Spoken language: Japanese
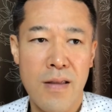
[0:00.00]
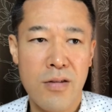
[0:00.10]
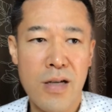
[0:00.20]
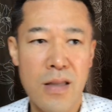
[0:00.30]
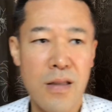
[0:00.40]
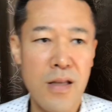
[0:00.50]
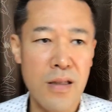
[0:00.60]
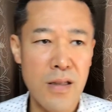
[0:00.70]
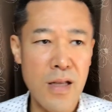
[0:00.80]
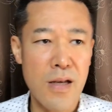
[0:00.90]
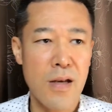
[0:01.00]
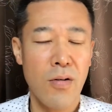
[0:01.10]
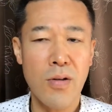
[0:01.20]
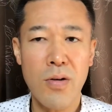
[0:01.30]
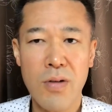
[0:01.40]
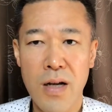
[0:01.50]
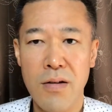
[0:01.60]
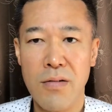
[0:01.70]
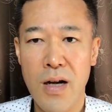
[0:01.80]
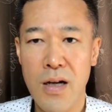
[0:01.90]
使っていってほんでお
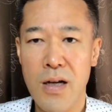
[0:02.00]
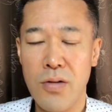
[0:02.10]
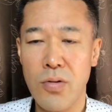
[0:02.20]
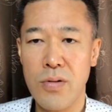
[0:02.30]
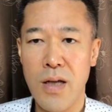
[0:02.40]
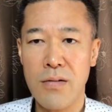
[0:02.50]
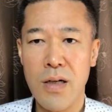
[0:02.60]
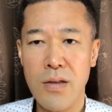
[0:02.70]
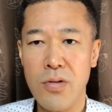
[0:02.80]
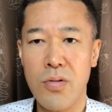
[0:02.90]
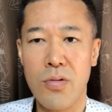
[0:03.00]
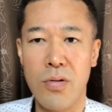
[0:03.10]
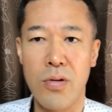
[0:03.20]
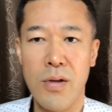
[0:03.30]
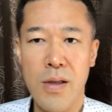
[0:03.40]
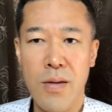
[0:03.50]
金の流れがどうなるかっていうのをこ